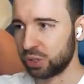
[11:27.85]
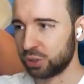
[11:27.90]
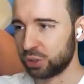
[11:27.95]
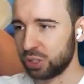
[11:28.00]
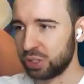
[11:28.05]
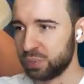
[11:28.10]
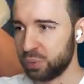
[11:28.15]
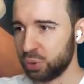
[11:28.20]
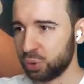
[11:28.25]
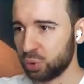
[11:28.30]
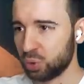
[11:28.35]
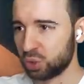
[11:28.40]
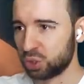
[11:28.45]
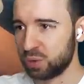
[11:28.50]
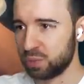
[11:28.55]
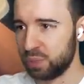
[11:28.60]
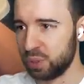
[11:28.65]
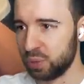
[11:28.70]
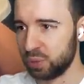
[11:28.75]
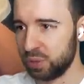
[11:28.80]
никто не будет
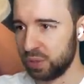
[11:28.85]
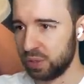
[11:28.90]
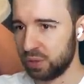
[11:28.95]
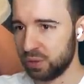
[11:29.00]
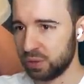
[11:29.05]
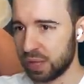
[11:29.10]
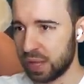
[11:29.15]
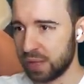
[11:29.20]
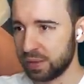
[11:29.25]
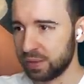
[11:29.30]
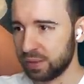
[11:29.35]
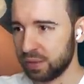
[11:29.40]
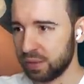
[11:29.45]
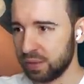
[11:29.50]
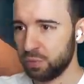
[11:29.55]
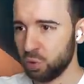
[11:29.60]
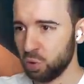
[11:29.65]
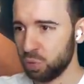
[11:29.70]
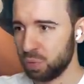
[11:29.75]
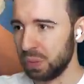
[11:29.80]
кушать блюдо? ладно,
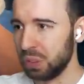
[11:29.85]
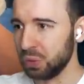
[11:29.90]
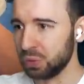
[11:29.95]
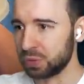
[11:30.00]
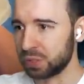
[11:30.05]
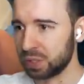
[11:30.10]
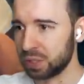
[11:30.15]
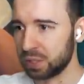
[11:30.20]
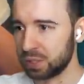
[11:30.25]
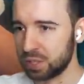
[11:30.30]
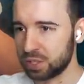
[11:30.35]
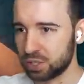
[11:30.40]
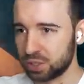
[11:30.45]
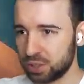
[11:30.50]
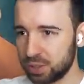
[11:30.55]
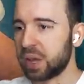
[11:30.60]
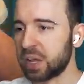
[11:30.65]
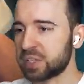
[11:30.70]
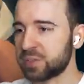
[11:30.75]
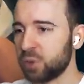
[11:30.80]
вы ублюдки, значит.
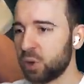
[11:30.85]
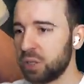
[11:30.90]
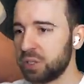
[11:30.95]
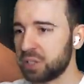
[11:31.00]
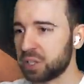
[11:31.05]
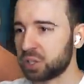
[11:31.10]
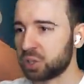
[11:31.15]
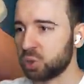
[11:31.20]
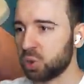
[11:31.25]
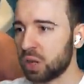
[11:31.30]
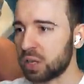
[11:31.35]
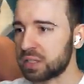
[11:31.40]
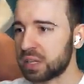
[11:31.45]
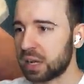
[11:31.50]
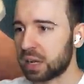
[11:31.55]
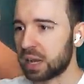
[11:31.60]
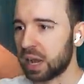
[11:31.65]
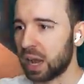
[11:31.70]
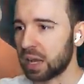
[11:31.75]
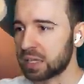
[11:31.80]
Позвольте, кто
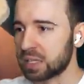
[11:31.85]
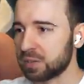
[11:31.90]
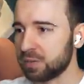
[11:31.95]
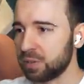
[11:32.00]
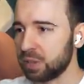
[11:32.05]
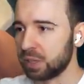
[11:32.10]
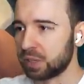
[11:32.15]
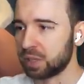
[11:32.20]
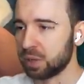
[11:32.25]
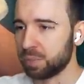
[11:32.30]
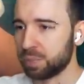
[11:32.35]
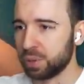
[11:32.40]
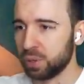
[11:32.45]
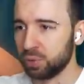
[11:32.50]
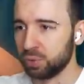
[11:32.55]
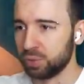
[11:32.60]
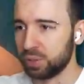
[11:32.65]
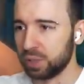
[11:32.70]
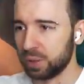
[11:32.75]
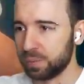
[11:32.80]
заказывал это
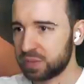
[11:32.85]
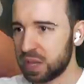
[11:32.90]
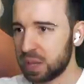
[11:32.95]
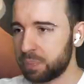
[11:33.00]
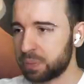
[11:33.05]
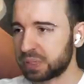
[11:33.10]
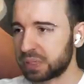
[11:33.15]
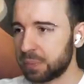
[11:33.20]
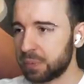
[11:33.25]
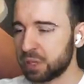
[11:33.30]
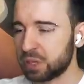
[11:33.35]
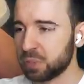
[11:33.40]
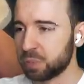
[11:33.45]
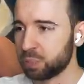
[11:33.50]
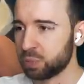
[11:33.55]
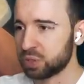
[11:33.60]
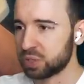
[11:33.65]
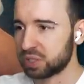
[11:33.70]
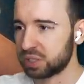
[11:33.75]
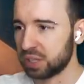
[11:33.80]
блюдо? Все апартаменты
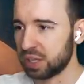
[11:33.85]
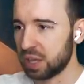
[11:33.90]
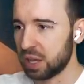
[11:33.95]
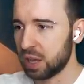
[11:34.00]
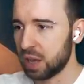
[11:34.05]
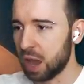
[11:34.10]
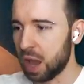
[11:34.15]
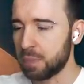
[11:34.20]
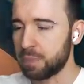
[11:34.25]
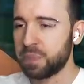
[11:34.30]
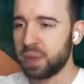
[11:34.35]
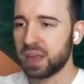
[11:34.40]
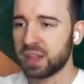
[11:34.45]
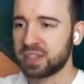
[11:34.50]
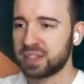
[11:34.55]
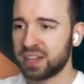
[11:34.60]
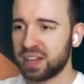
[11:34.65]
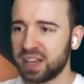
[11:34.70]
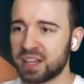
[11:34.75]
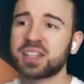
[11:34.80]
пустые,
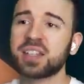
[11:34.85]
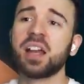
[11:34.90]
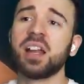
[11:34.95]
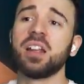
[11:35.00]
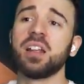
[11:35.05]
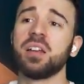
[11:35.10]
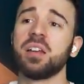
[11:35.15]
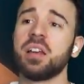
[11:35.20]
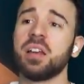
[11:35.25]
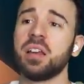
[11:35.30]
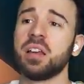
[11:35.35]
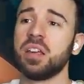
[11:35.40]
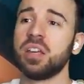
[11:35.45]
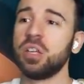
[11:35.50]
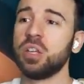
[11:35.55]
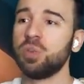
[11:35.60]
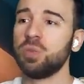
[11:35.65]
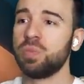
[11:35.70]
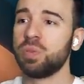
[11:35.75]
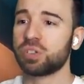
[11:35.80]
опять заказали
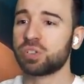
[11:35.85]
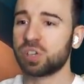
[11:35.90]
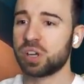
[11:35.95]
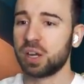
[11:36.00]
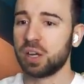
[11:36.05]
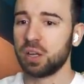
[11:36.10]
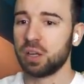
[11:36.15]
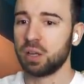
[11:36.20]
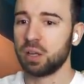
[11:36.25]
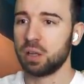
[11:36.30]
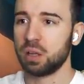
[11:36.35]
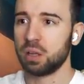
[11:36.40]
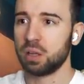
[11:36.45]
и убежали